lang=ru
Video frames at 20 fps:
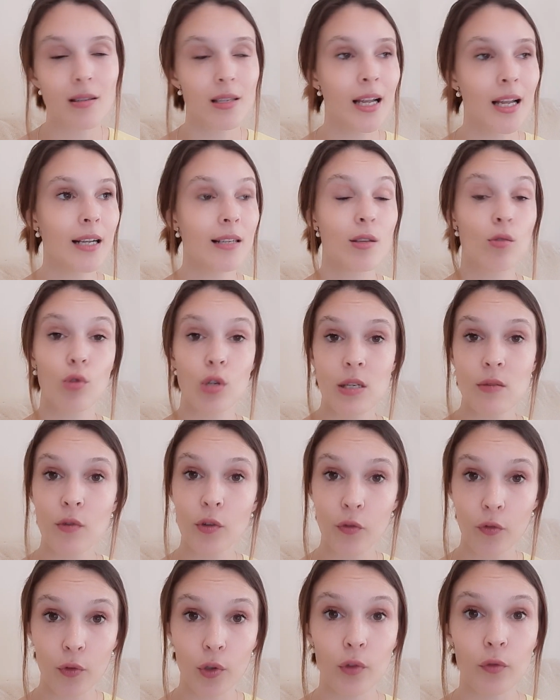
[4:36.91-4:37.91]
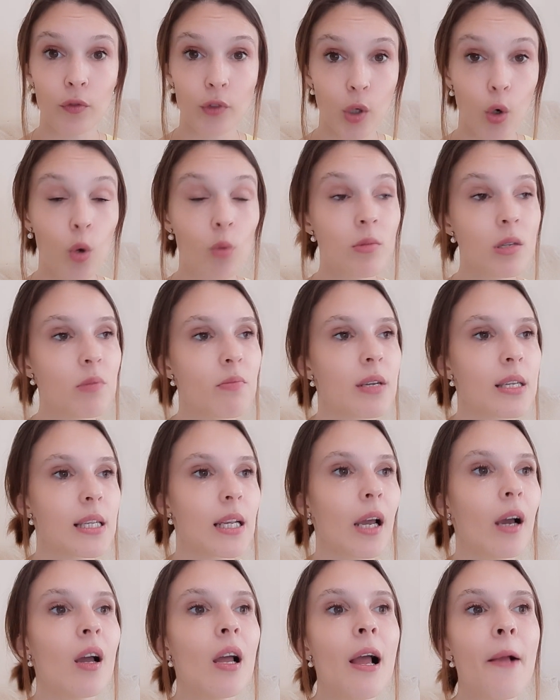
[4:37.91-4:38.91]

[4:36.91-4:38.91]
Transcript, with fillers: знаете, то есть вот, вот в таком смысле